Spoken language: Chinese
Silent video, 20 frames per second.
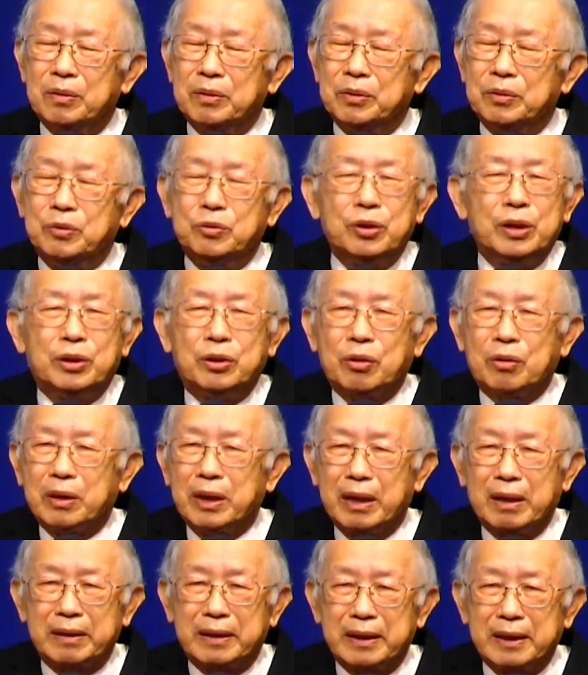最重
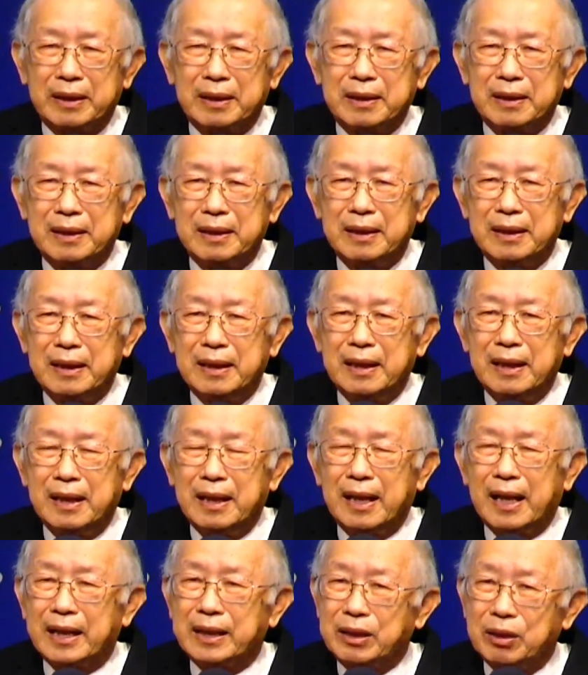要的，
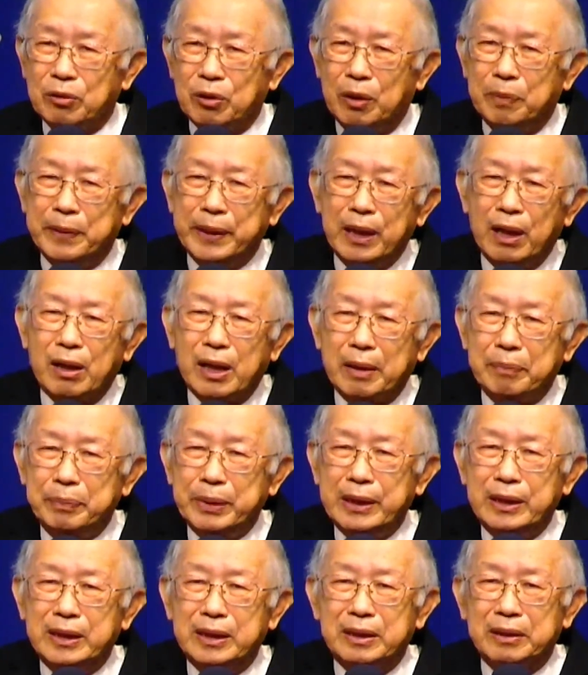还是我们要来
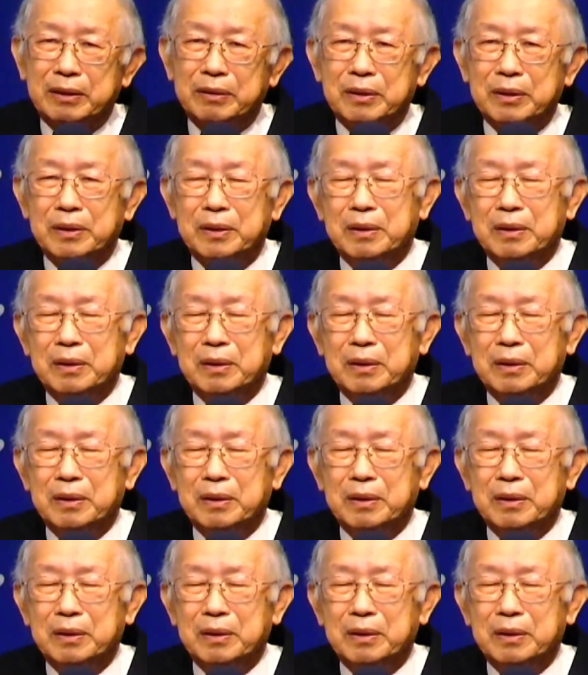彼此。